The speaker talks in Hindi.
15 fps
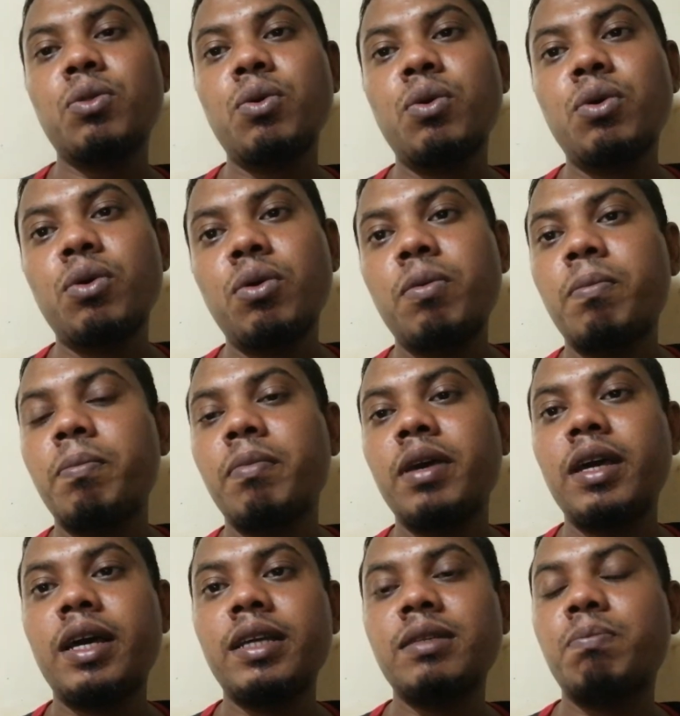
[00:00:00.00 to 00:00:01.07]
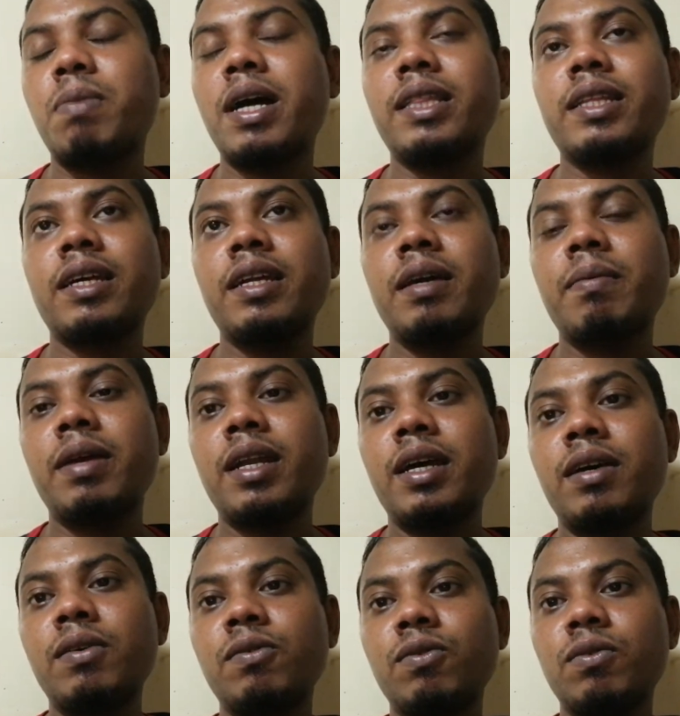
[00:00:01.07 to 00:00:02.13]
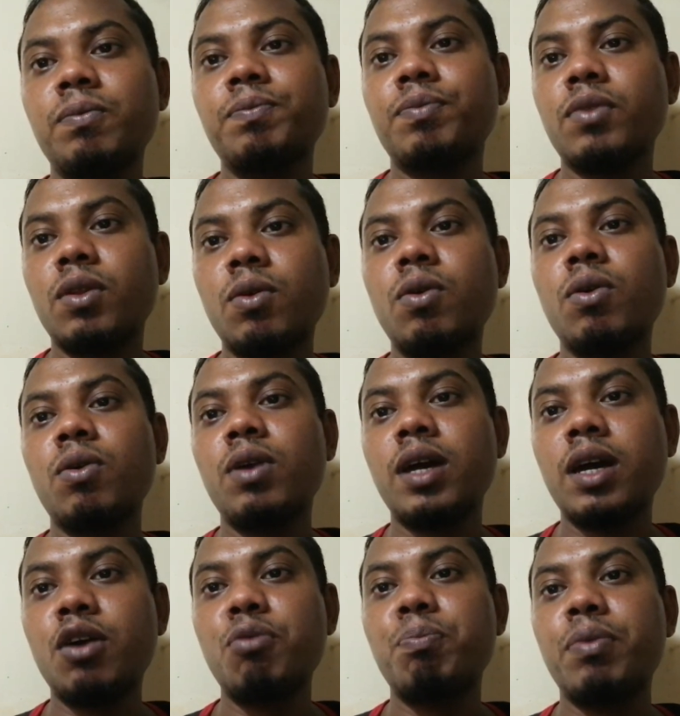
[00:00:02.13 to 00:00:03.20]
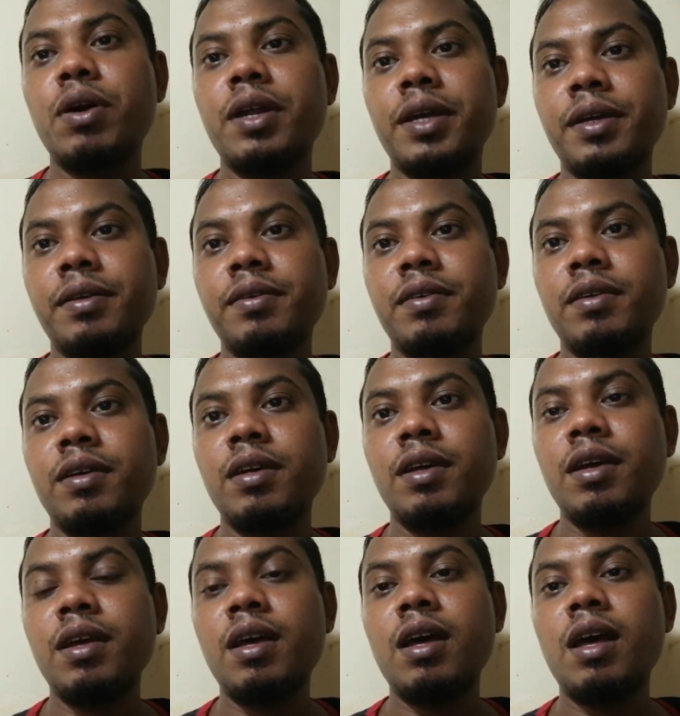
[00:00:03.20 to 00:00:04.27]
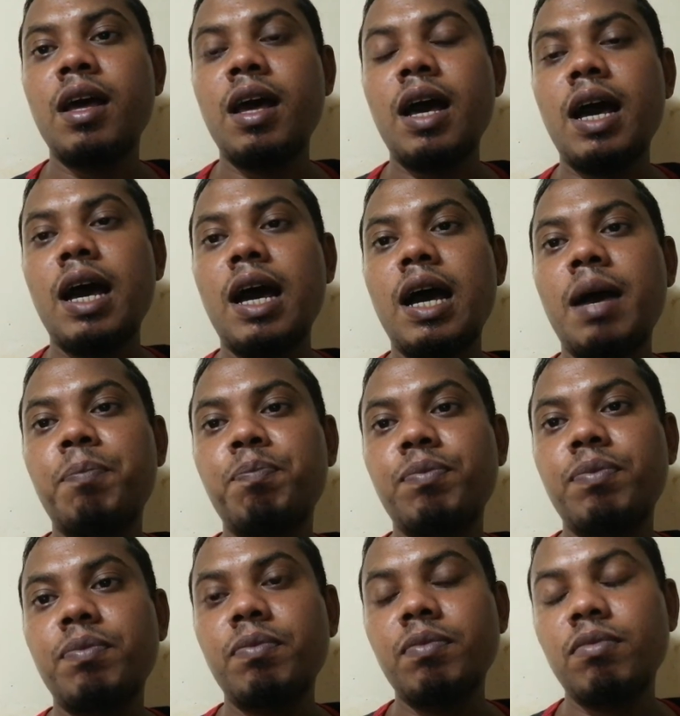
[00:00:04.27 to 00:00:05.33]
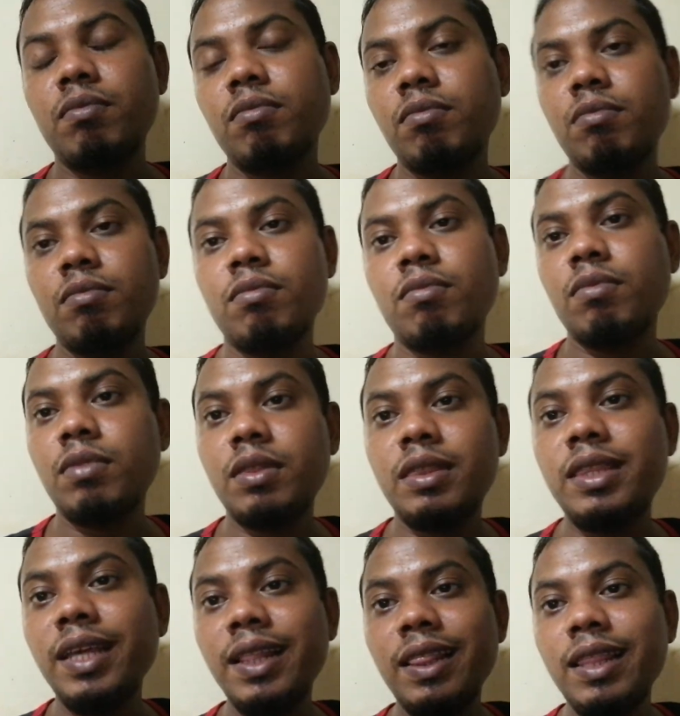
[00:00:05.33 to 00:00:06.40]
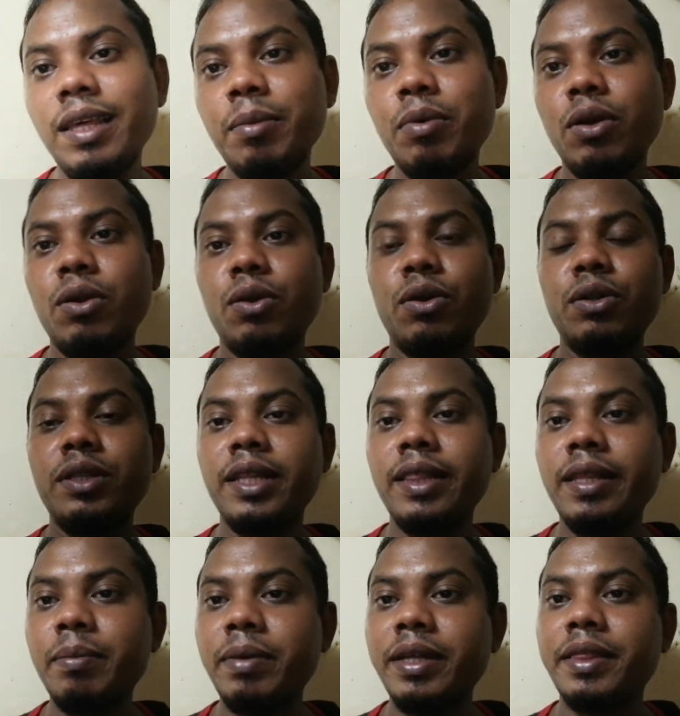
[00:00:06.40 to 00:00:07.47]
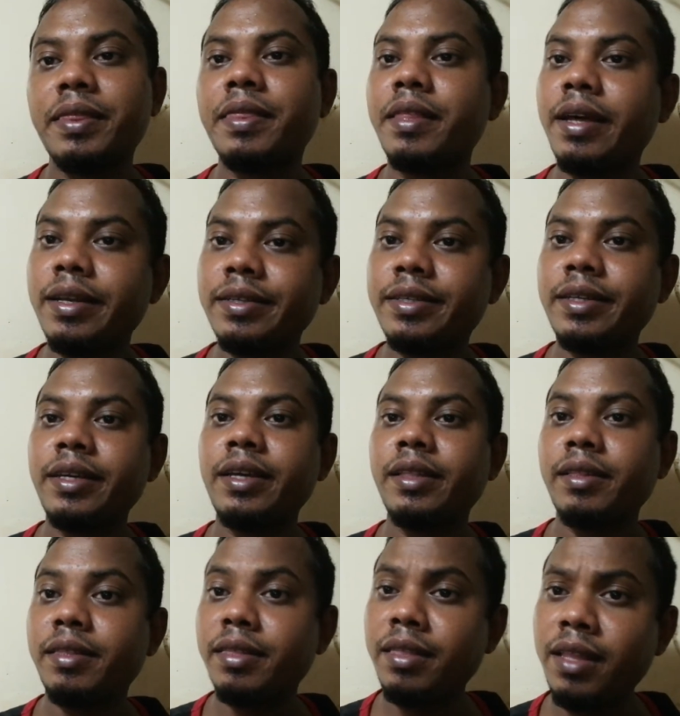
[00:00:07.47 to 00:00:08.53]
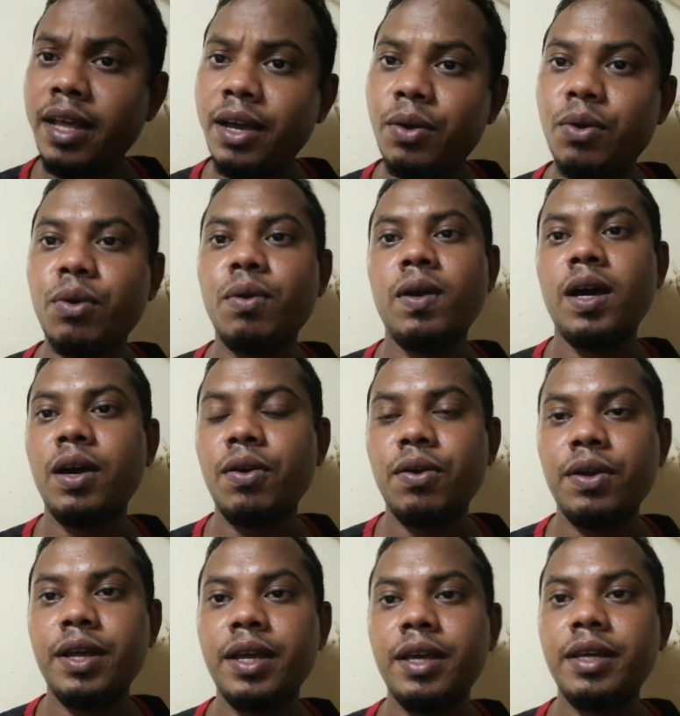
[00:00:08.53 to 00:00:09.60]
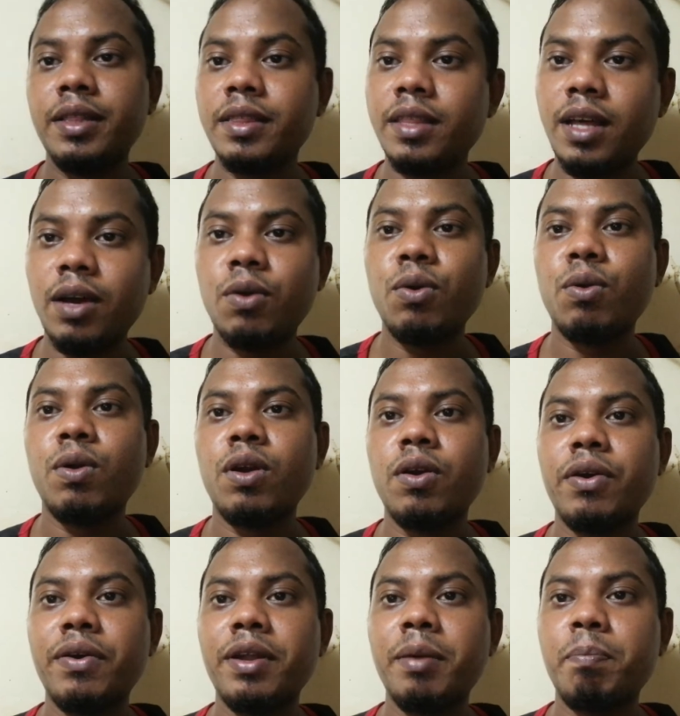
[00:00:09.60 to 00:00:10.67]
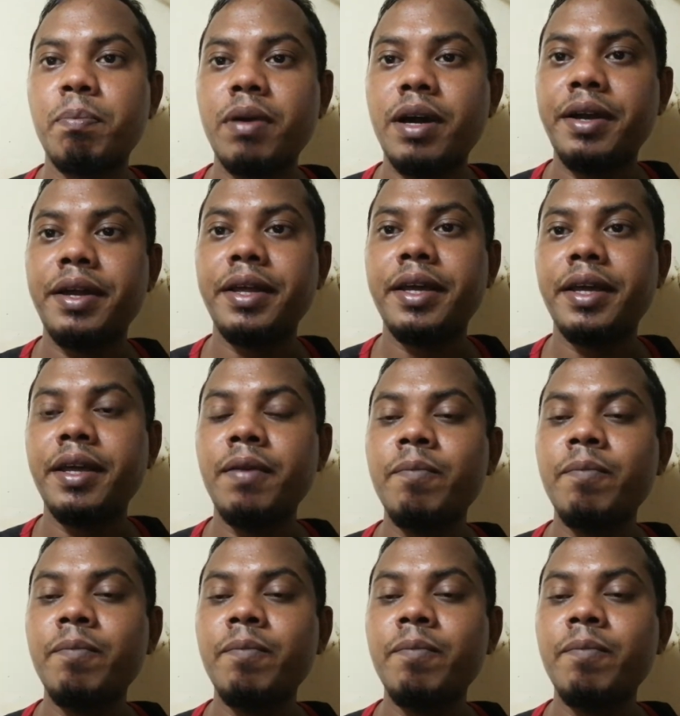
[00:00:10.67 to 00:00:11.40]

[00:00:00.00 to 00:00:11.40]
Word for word: तो मैं आज बात करने वाला कोरोना का ऊपर है आप दिल्ली बोलो दिल्ली में इतना से इतना कोरोना हो रहा है इतना कोरोना हो रहा है पर डे